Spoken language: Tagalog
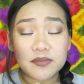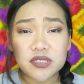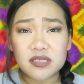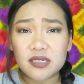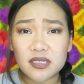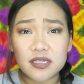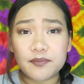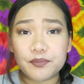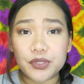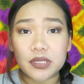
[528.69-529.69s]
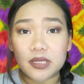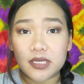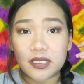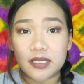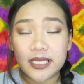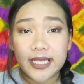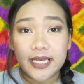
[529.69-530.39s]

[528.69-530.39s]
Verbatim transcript: I'm just gonna put the